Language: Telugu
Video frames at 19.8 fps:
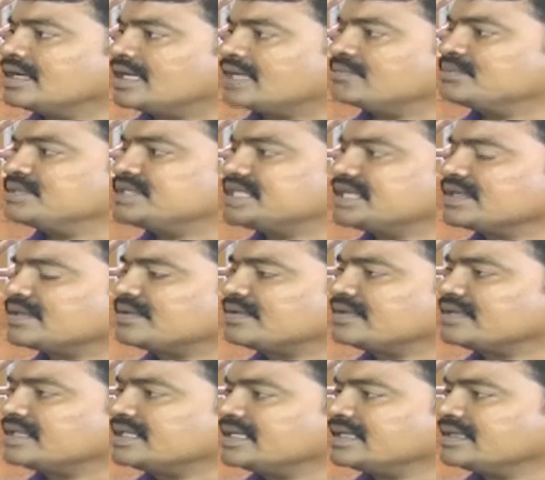లబ్ధి
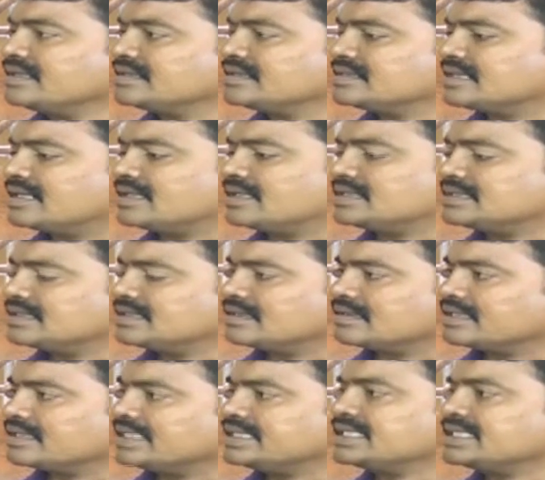చేకూరింది ఆ
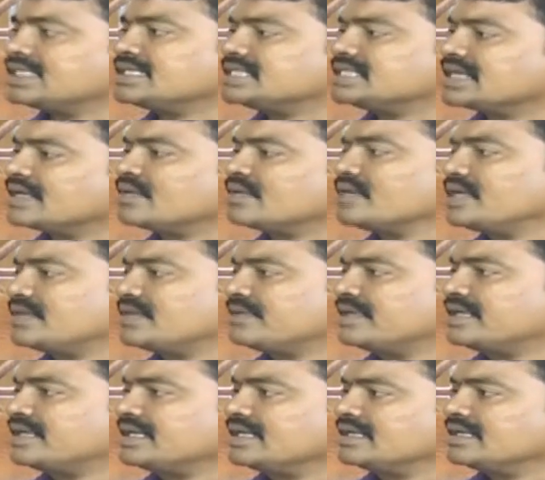గిరిజన జనంలో
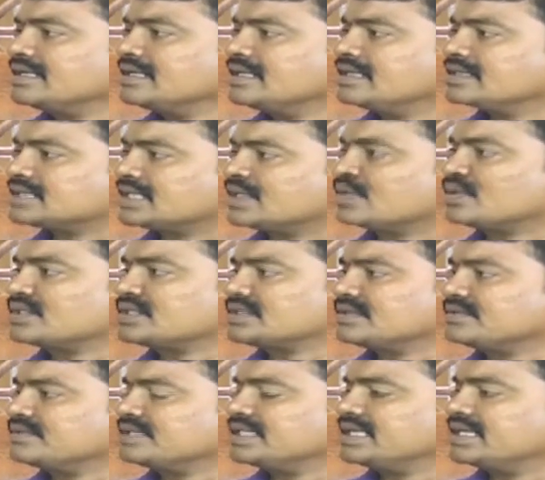ఎటువంటి
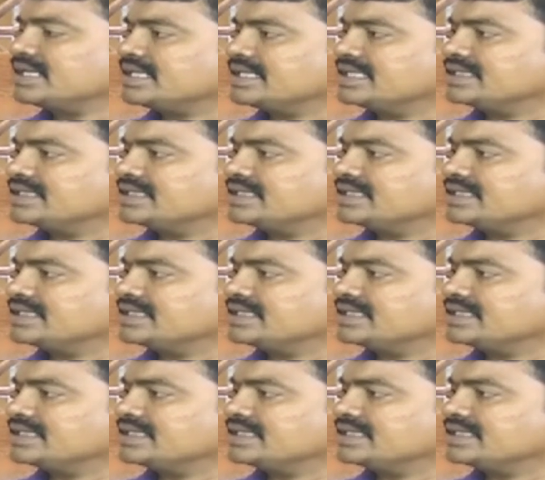సంతోషం ఉంది అంటే